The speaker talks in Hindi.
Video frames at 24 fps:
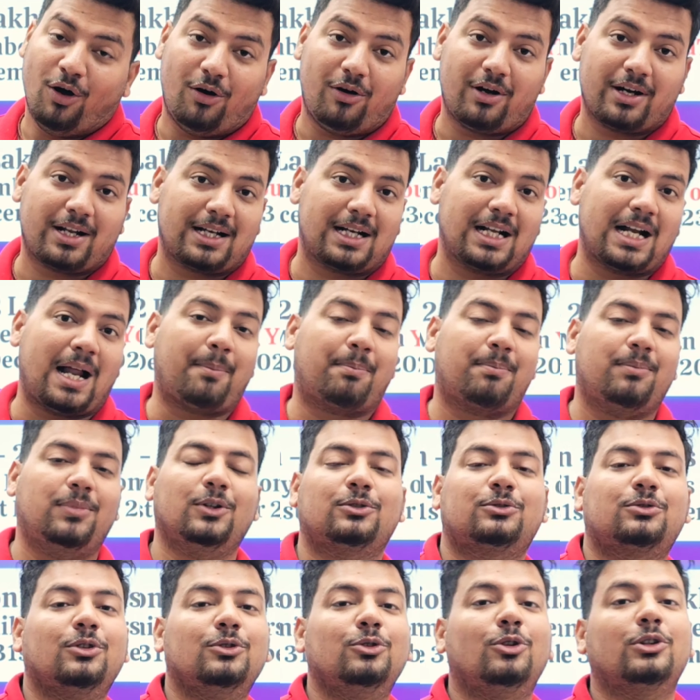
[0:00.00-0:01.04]
और अगर आप
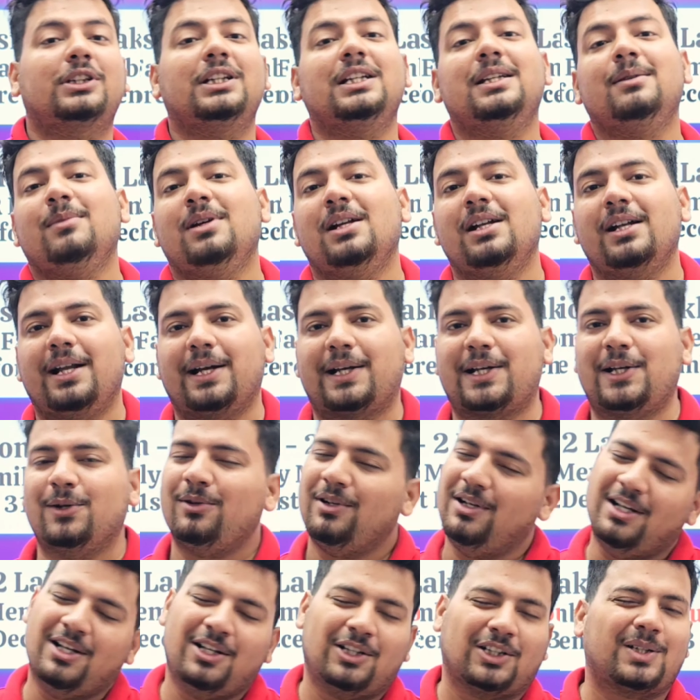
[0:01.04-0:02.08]
दोस्तों दो तीन मेल रखे हो
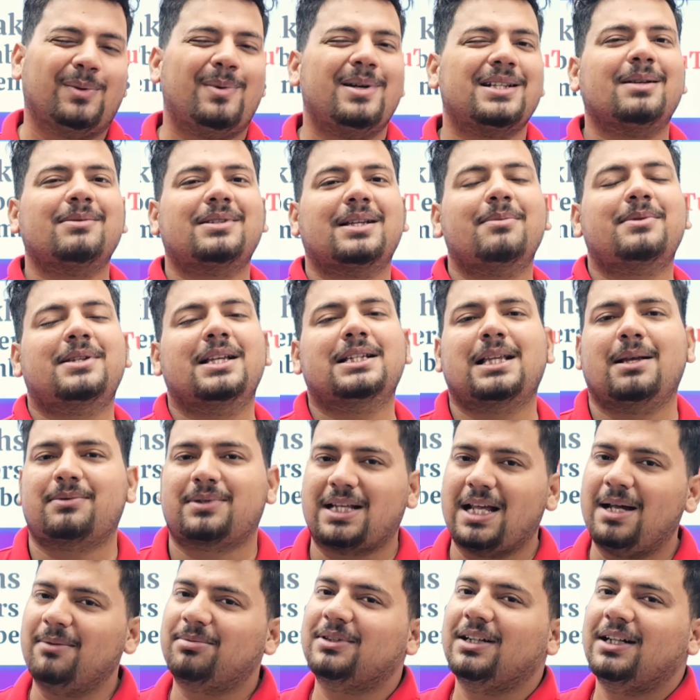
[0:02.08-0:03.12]
तो वैसे सबसे
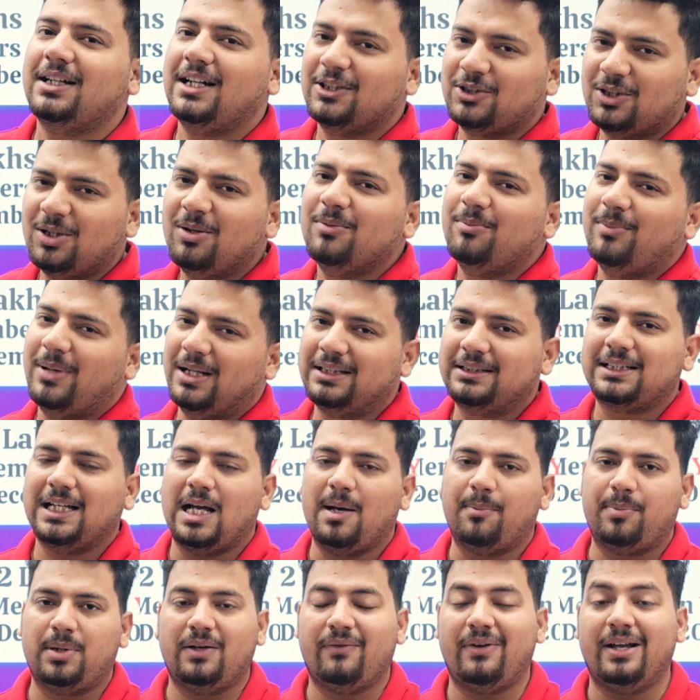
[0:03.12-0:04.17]
सब्सक्राइब करना तो बनता है
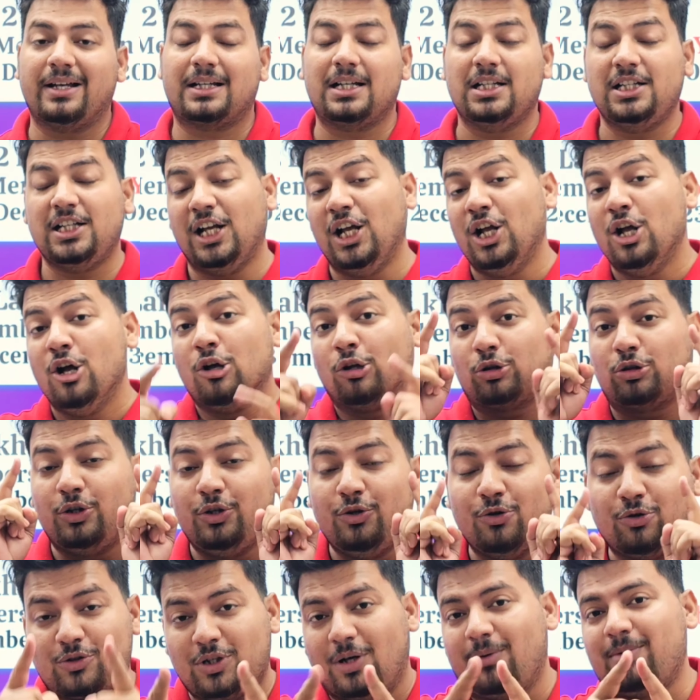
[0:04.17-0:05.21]
अपने भाई के लिए तो
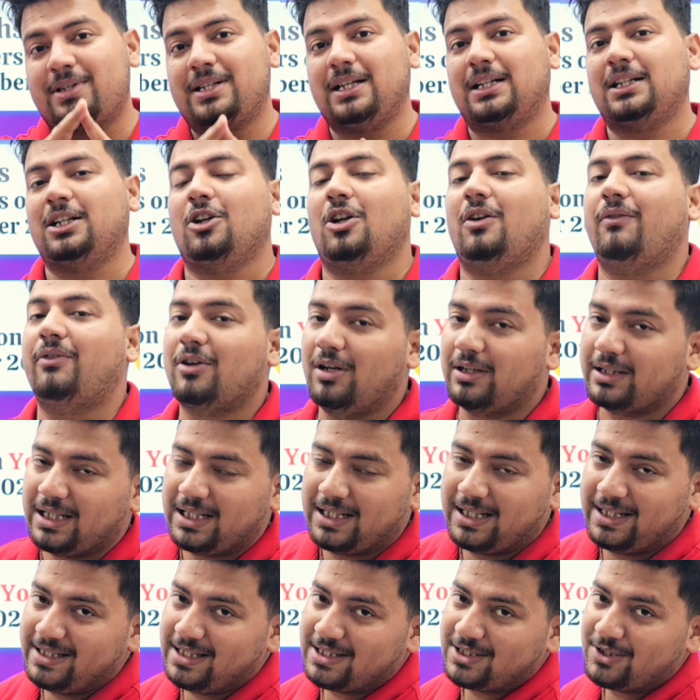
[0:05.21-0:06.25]
यूट्यूब चैनल ओवरऑल
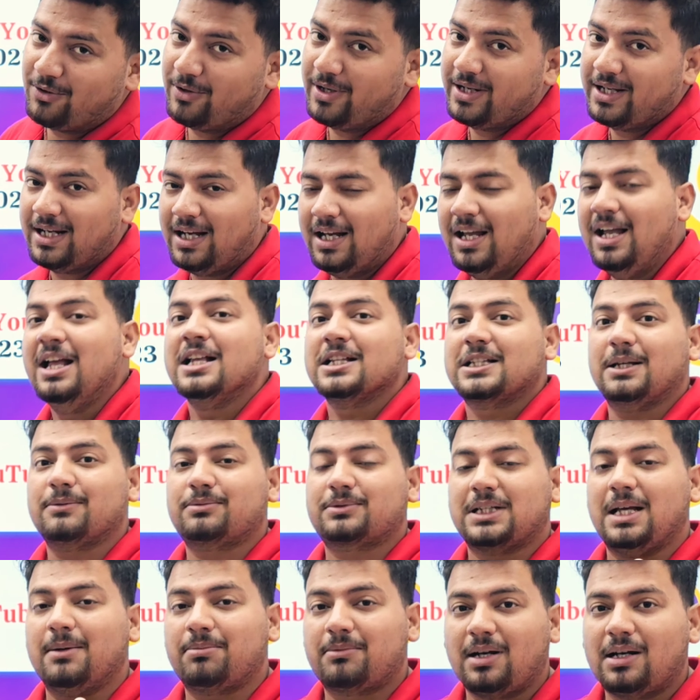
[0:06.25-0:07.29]
कहना ये जरूरी है
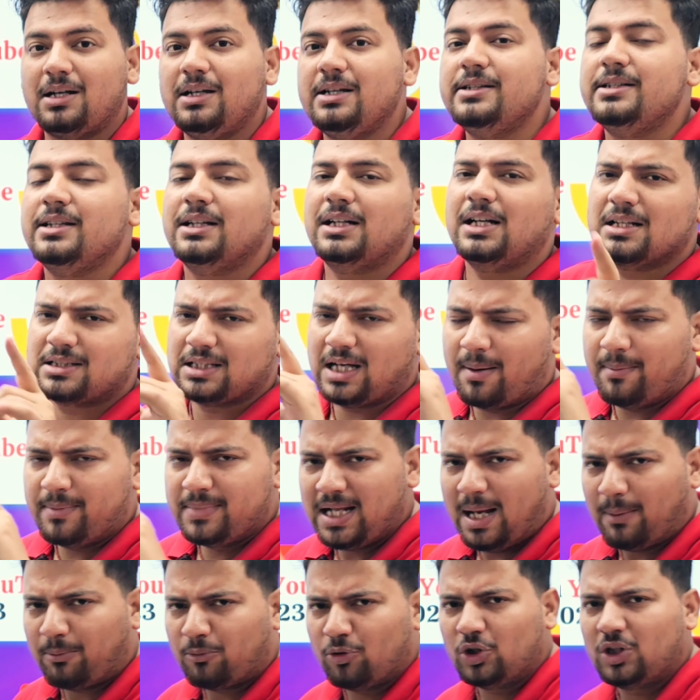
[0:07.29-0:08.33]
सब्सक्राइब कर लीजिएगा सामने
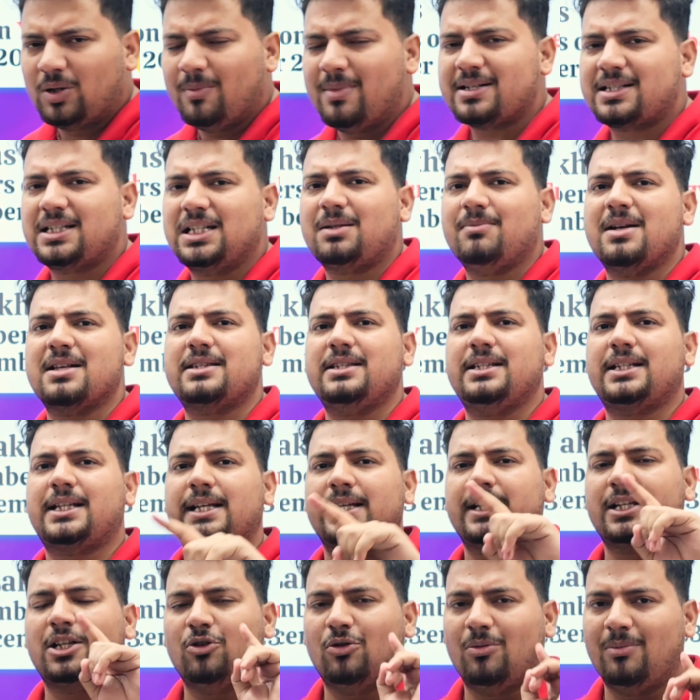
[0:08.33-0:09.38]
आपको डोमेस्टिक मैच
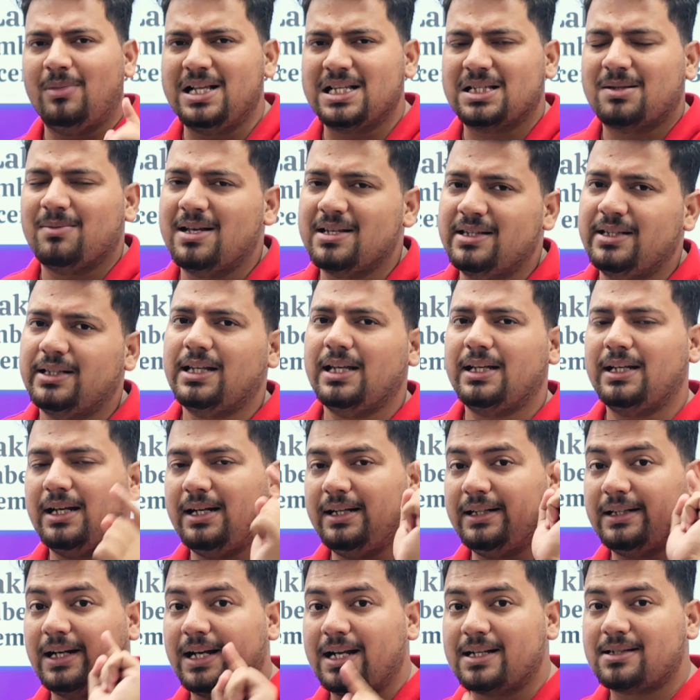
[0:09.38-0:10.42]
दिखेंगे वुमेंस मैच दिखेंगे
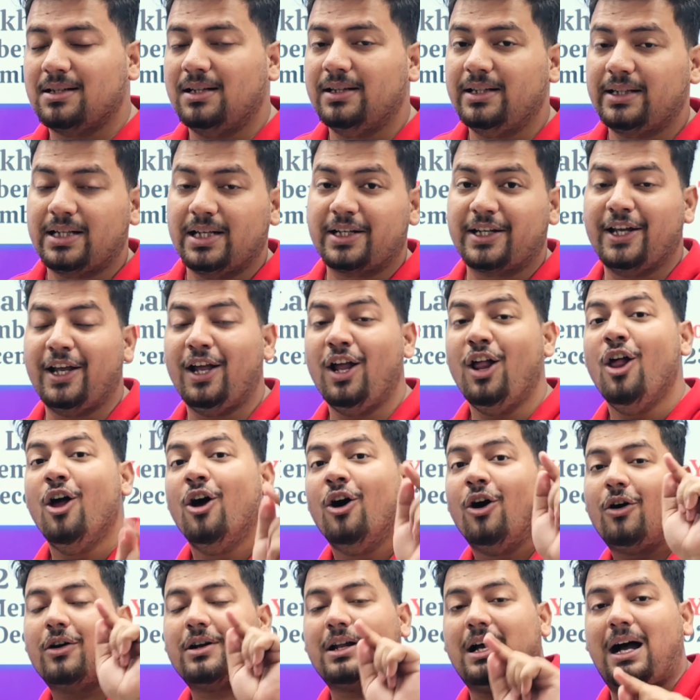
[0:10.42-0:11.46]
इंटरनेशनल दिखेंगे
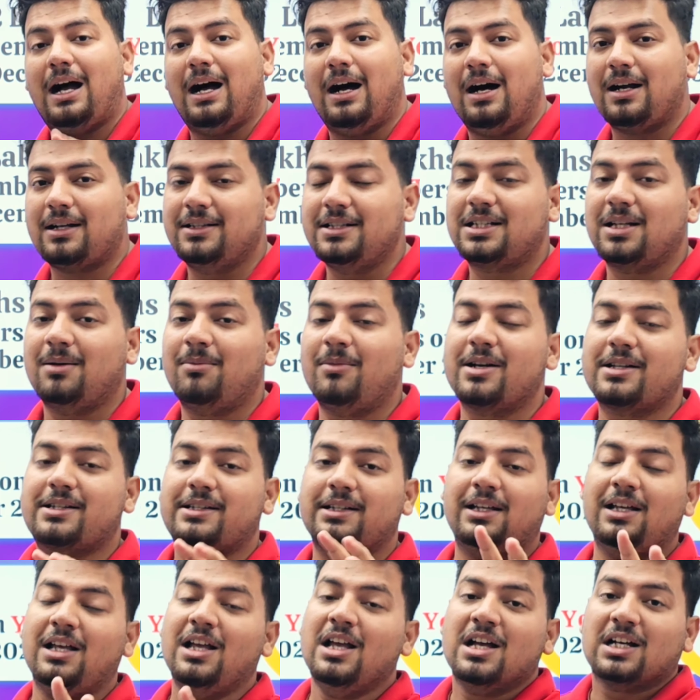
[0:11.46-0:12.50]
और 8 दिसंबर
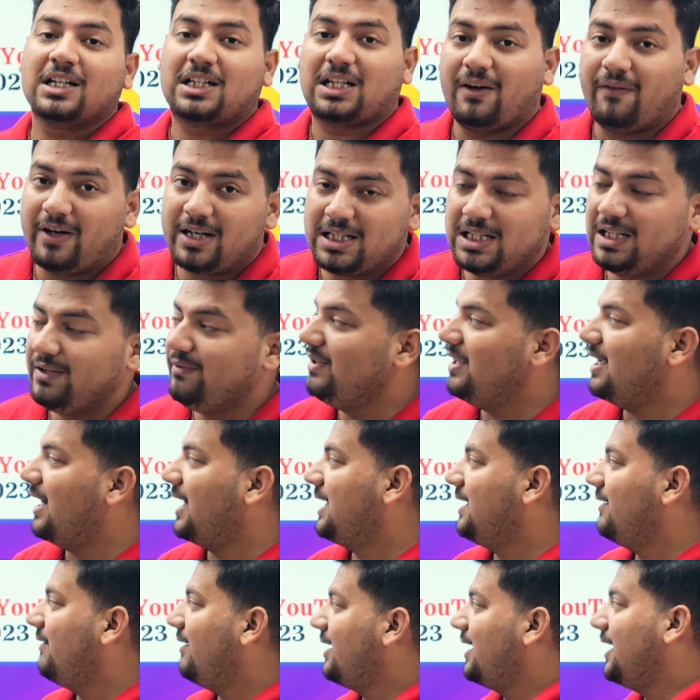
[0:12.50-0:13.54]
से कबड्डी भी
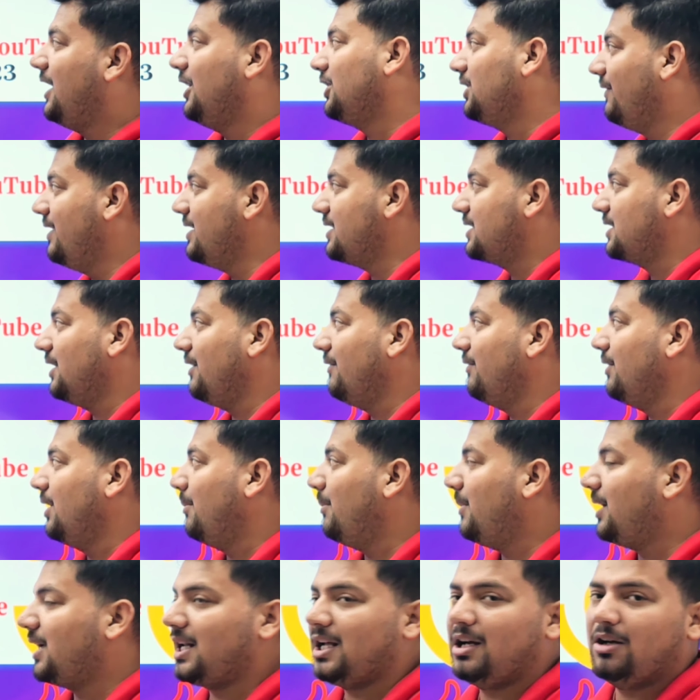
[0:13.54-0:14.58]
आने वाला है तो वैसे अब
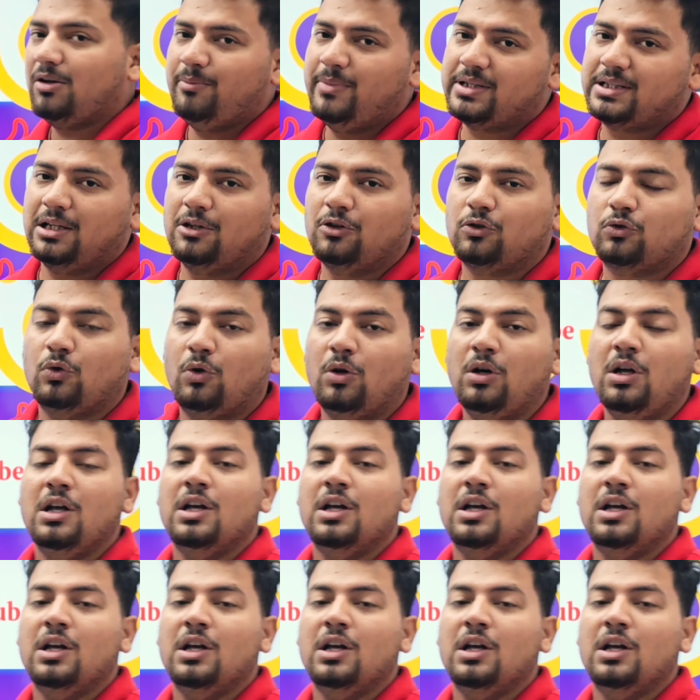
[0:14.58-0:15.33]
हमारा मिशन तो